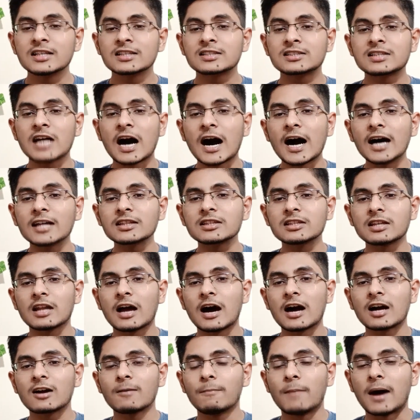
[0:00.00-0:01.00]
सात
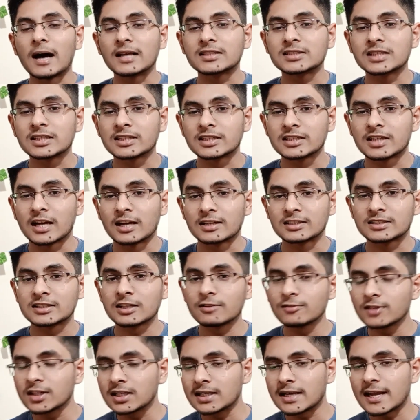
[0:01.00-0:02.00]
लाख बासठ हजार
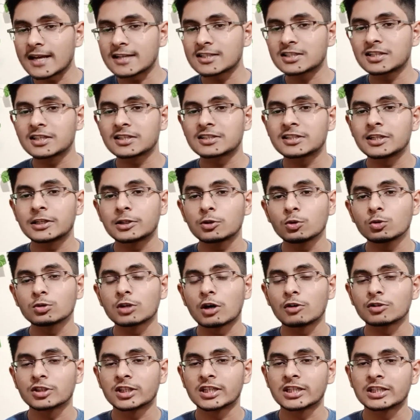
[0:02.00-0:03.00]
सेवन लैख सिक्सटी टू
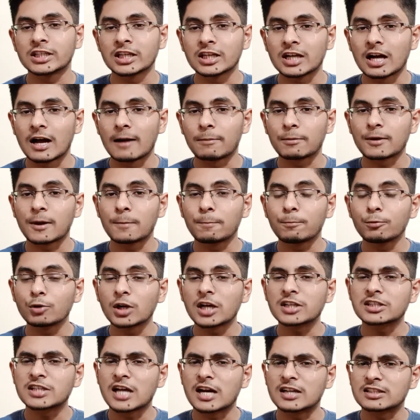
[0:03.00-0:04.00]
थाउजेंड तक आपका पूरा
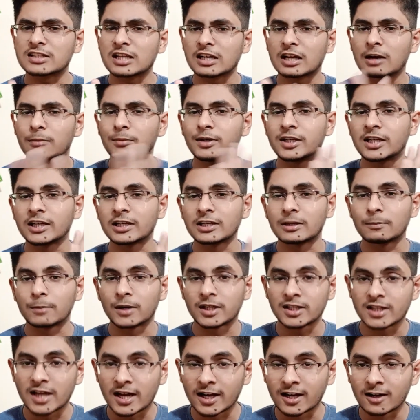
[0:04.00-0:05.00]
चार साल का बीटेक निपट
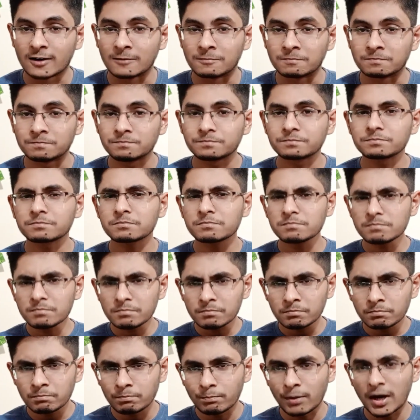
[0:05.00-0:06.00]
जाएगा
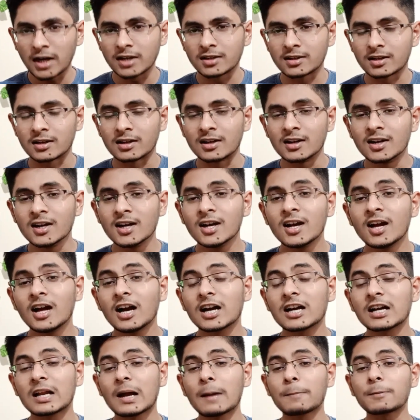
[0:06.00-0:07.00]
बट
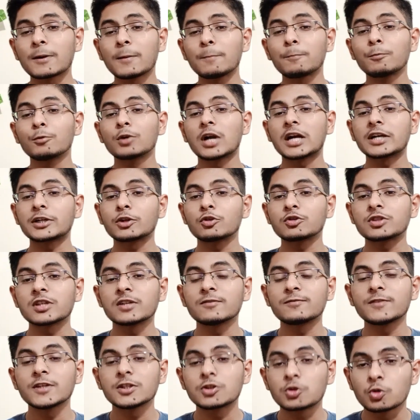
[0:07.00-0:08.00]
अगर आपका पूरा ट्यूशन
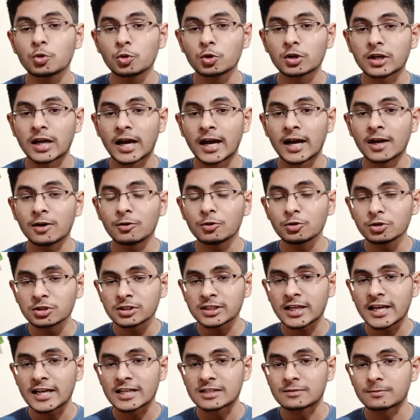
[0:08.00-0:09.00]
फी छूट रहा है उस
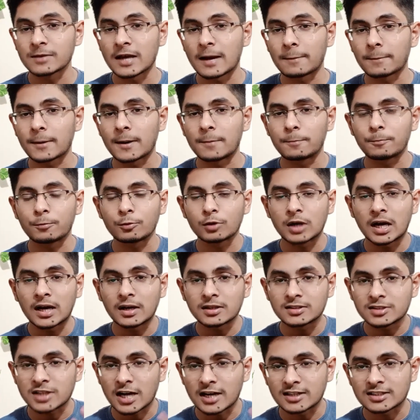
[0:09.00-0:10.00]
केस में आपका पूरा
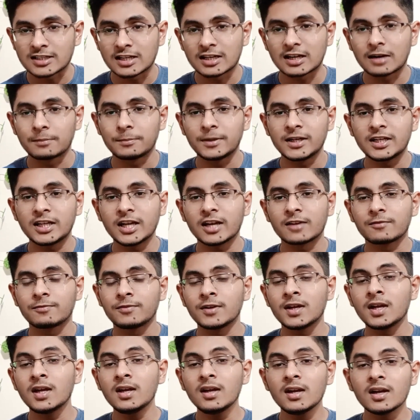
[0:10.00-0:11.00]
चार साल का बीटेक
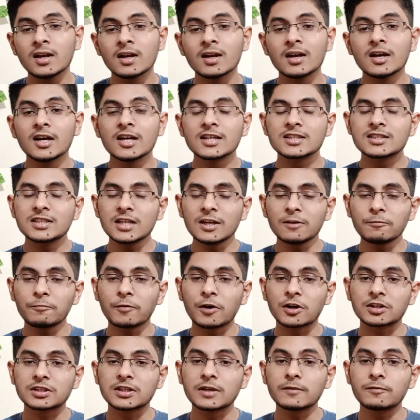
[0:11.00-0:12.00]
फी सिर्फ
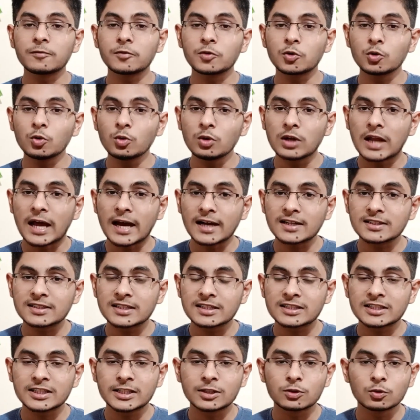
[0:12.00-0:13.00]
और सिर्फ टू लैख
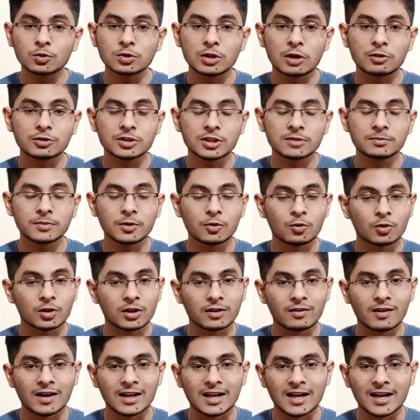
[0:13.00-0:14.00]
सिक्सटी टू थाउजेंड में होने
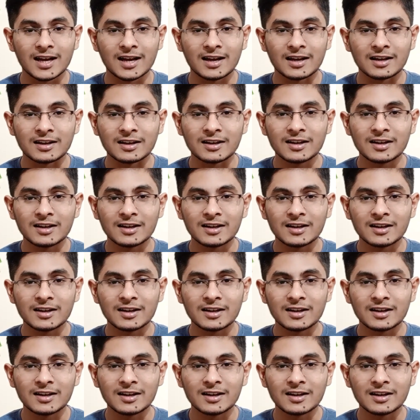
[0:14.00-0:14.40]
वाला है